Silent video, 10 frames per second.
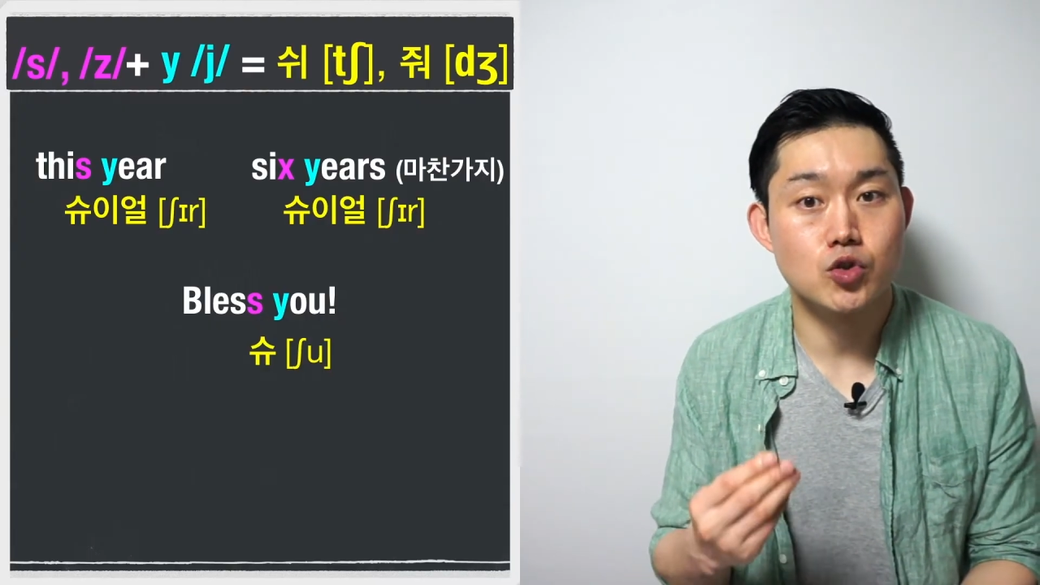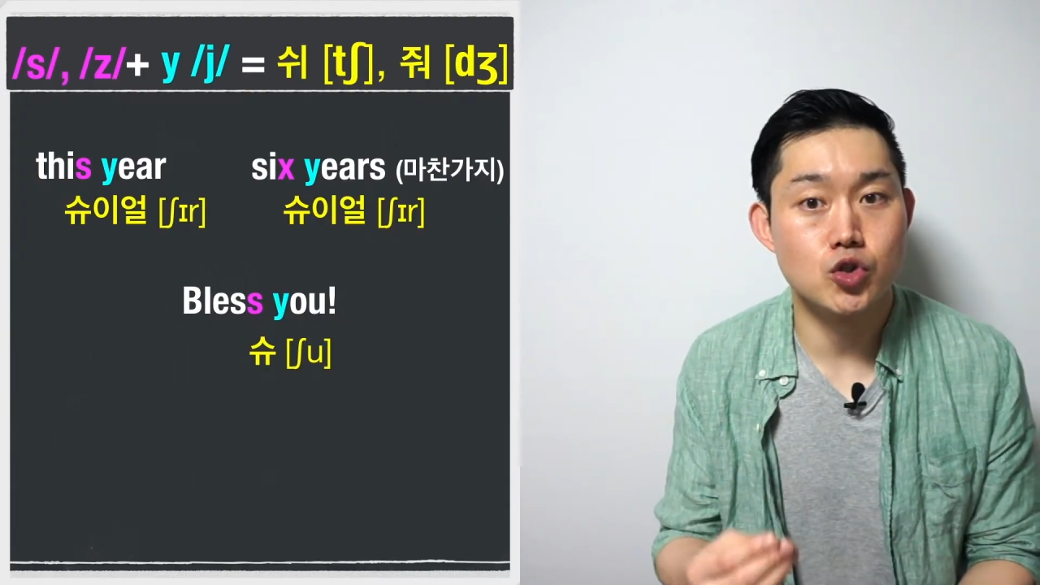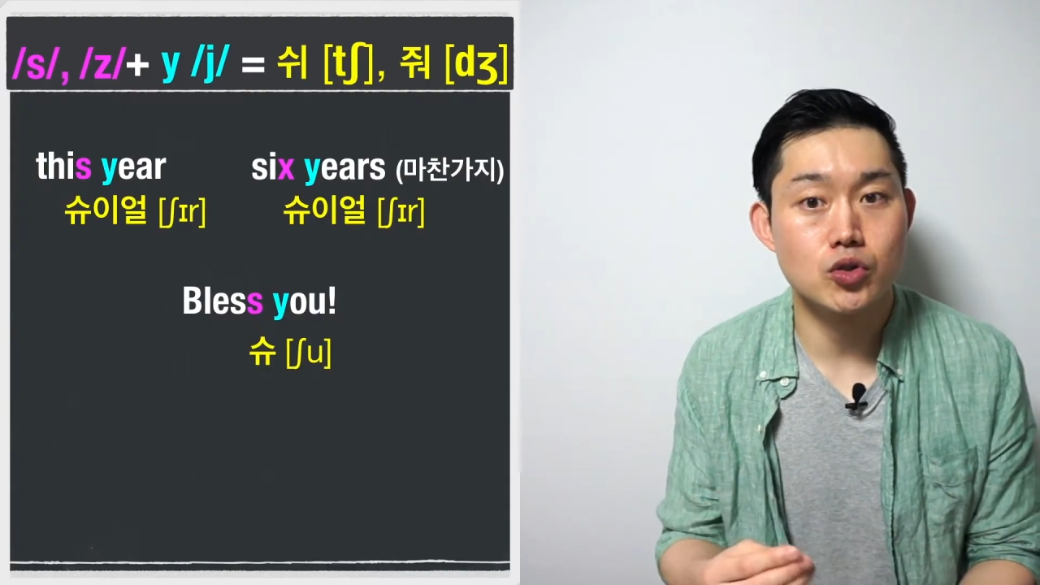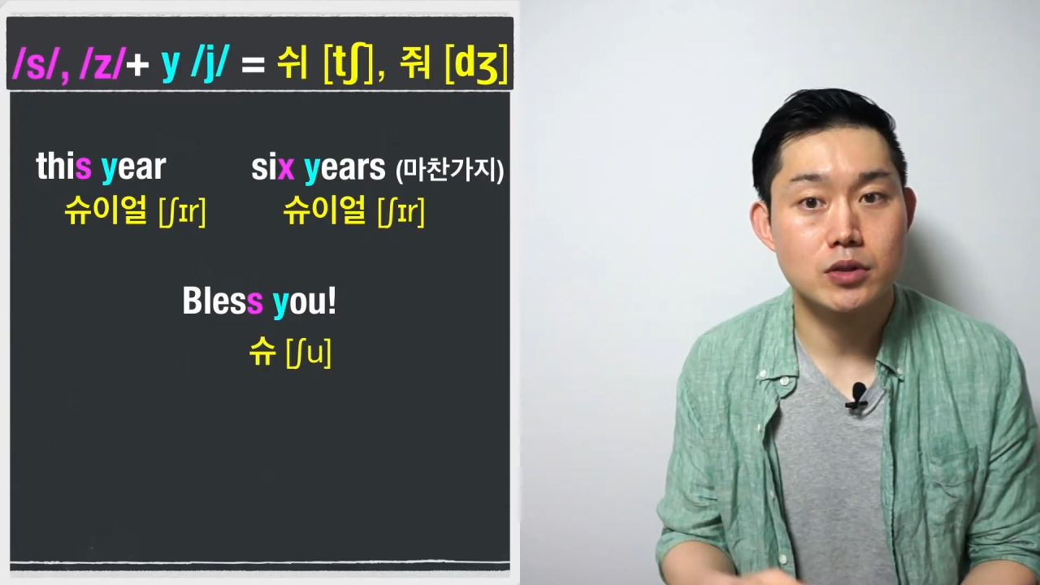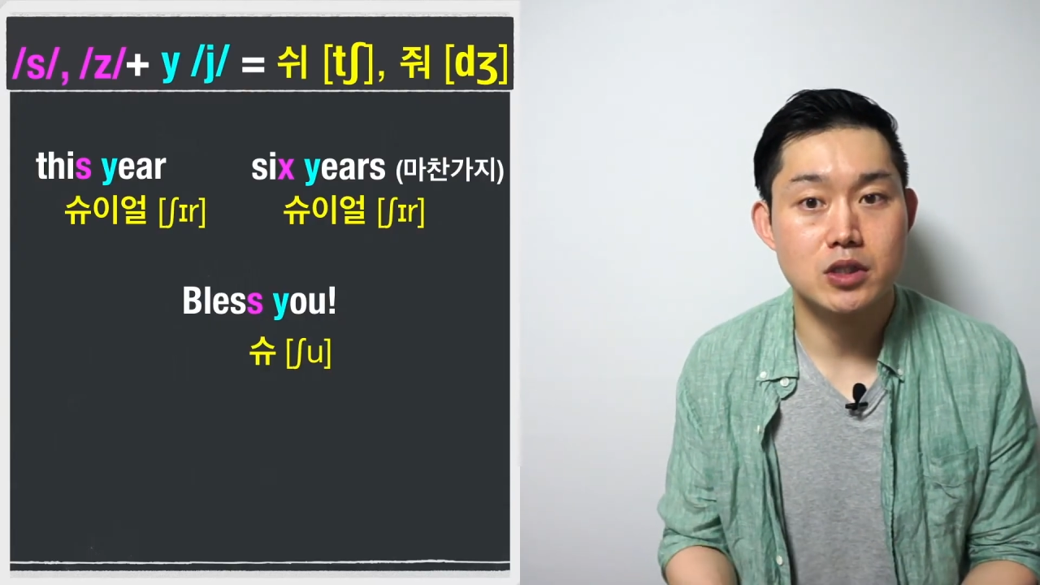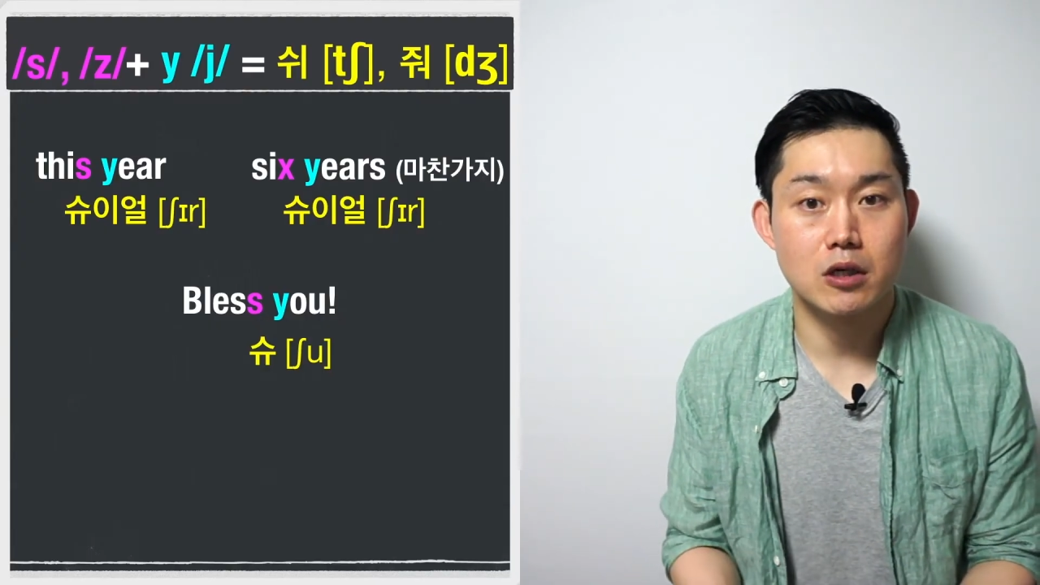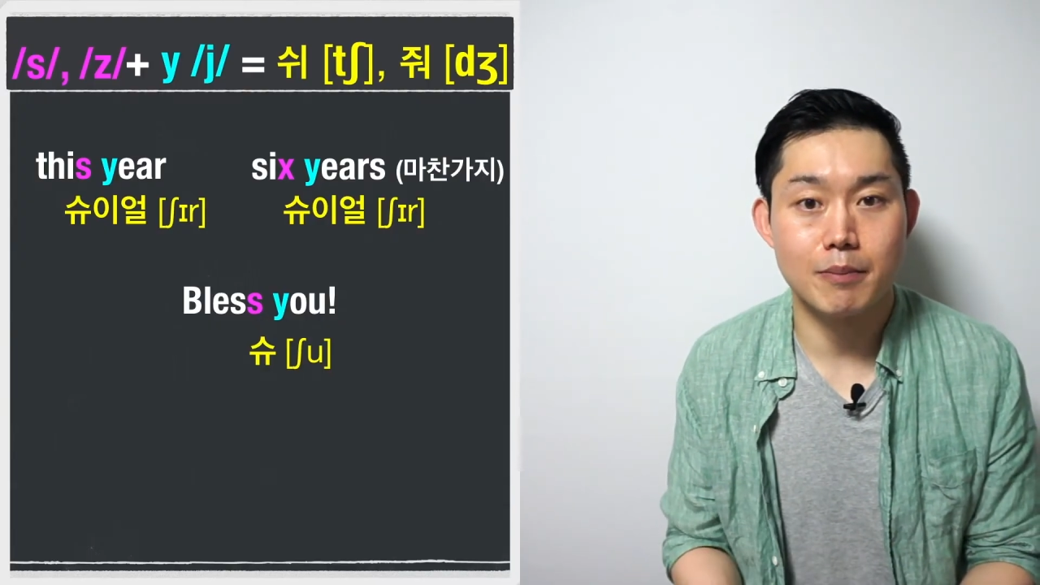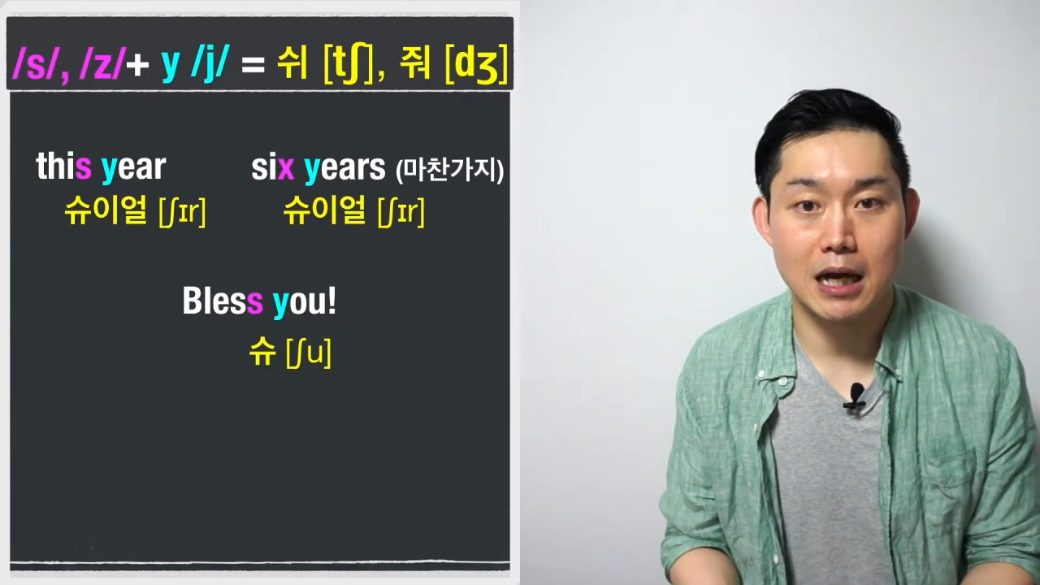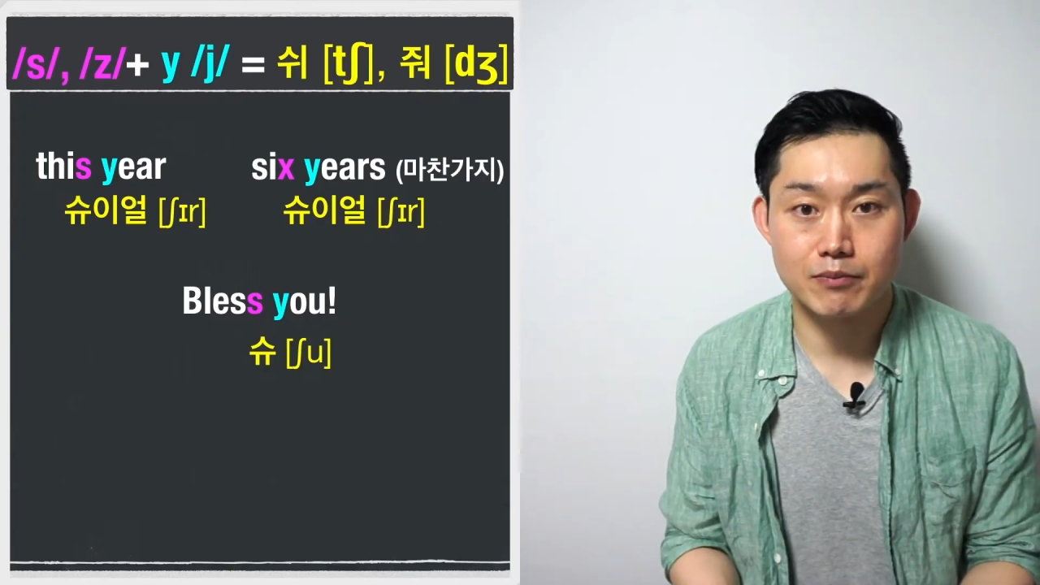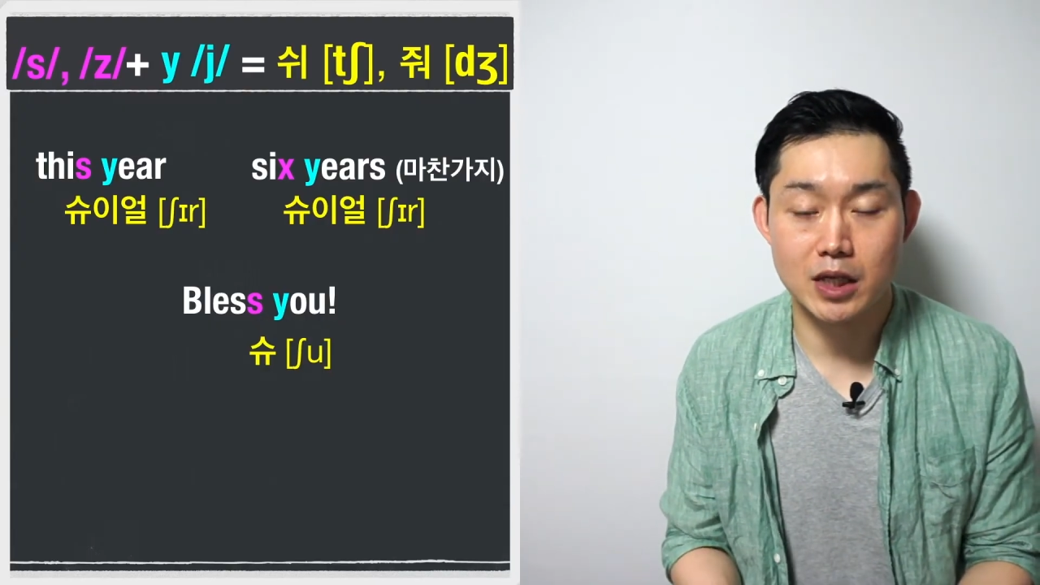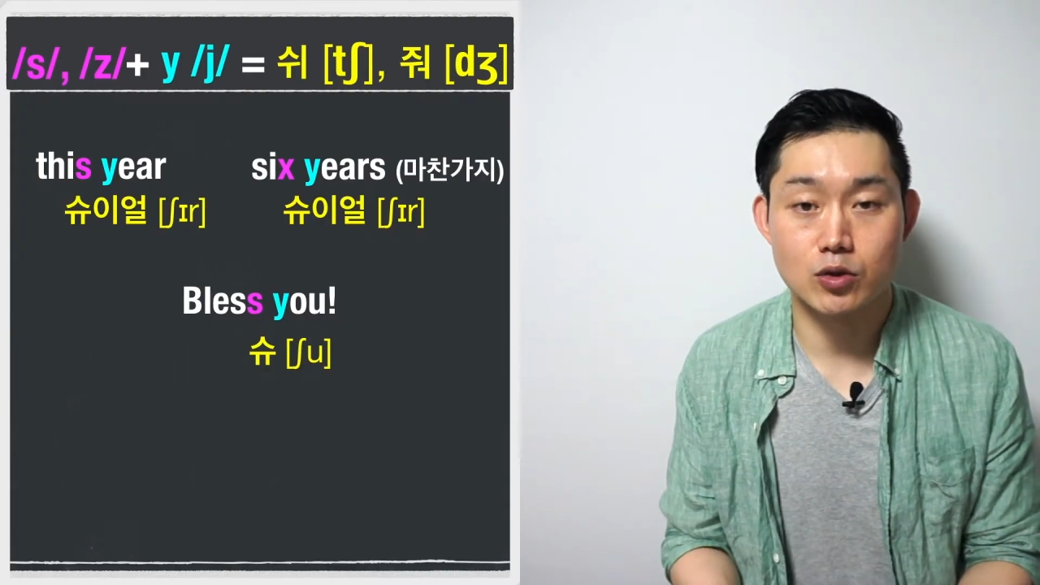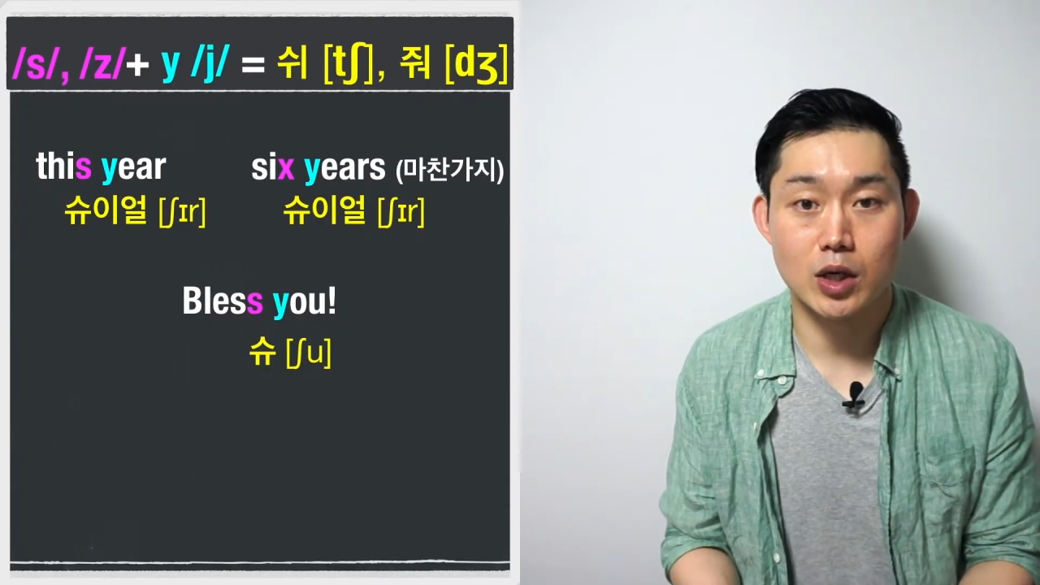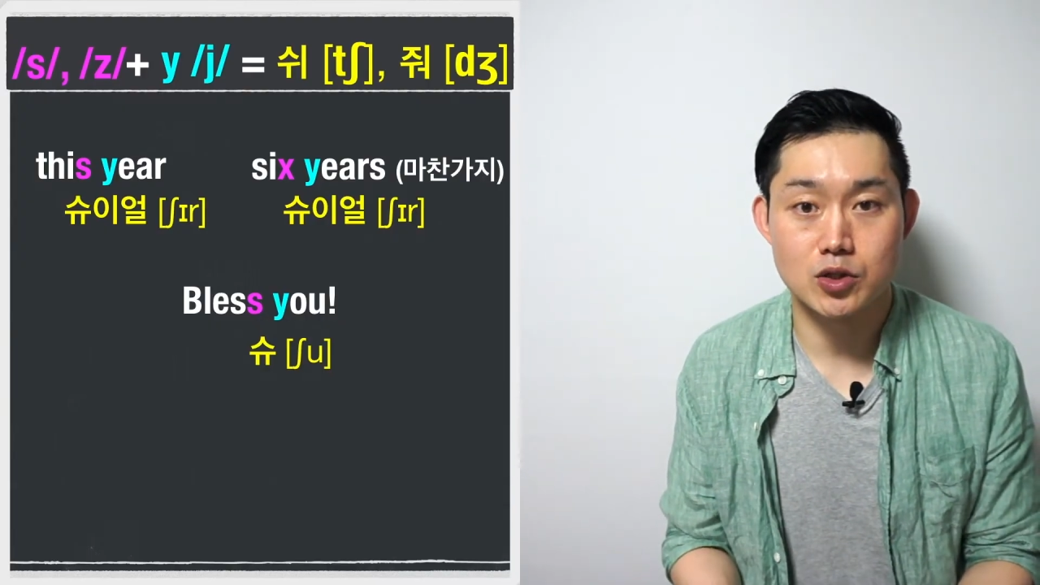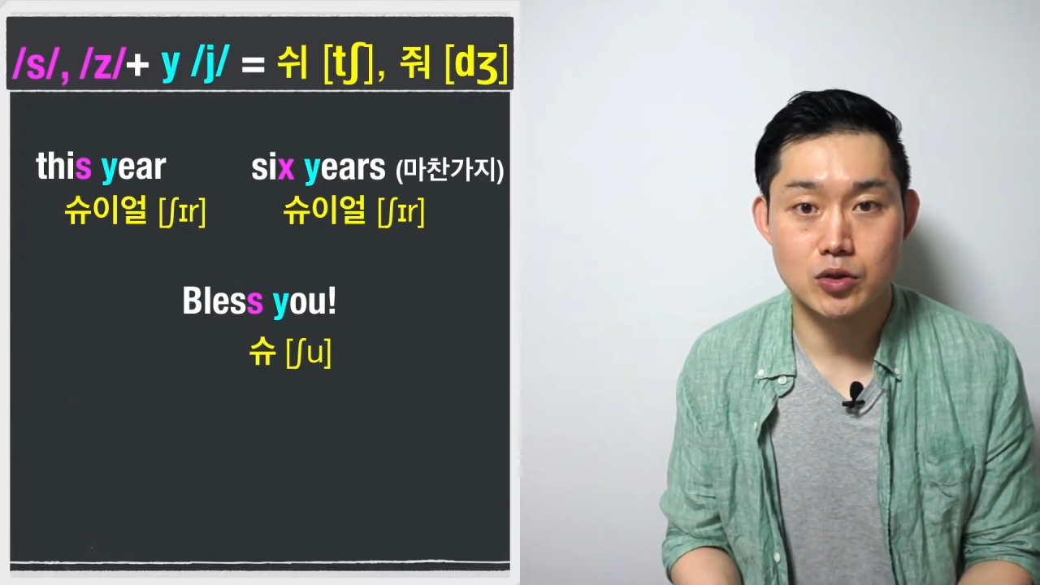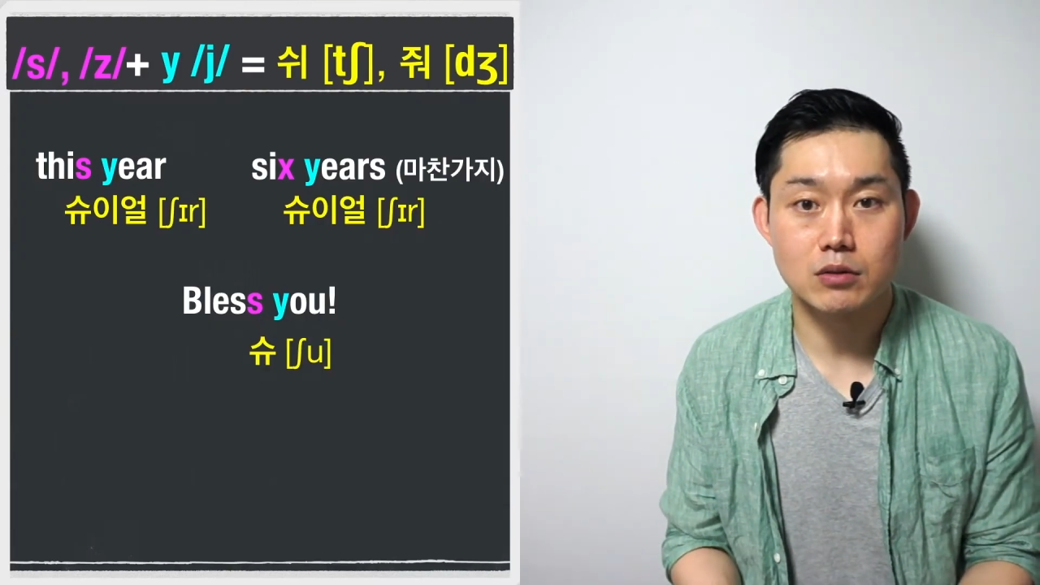you처럼 발음되기도
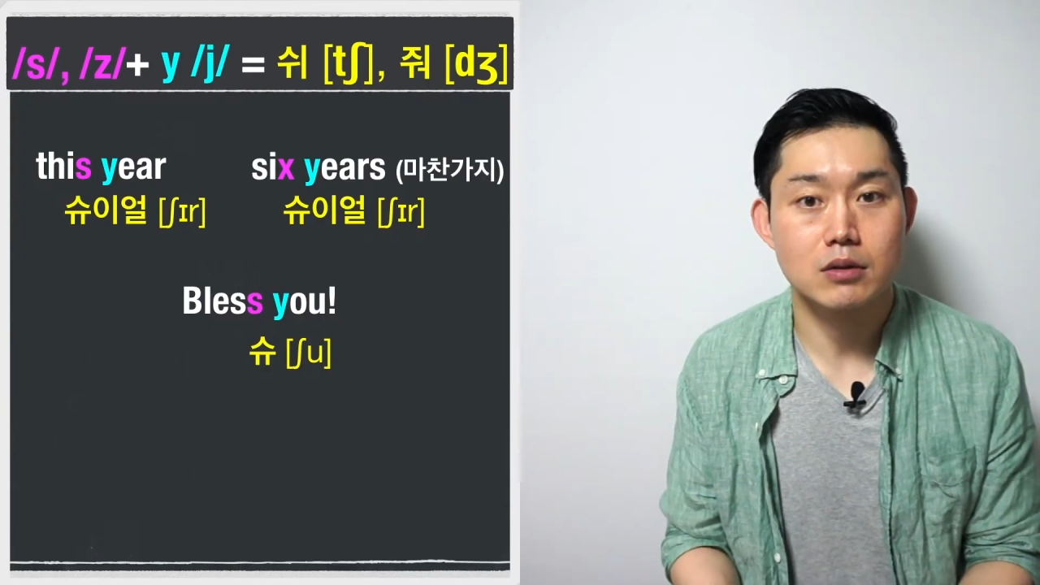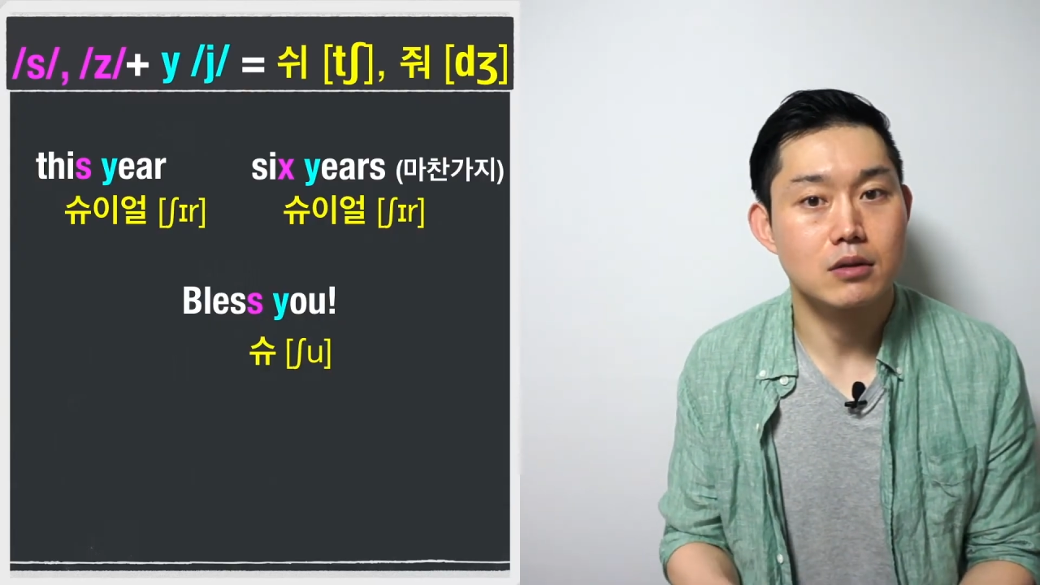하죠.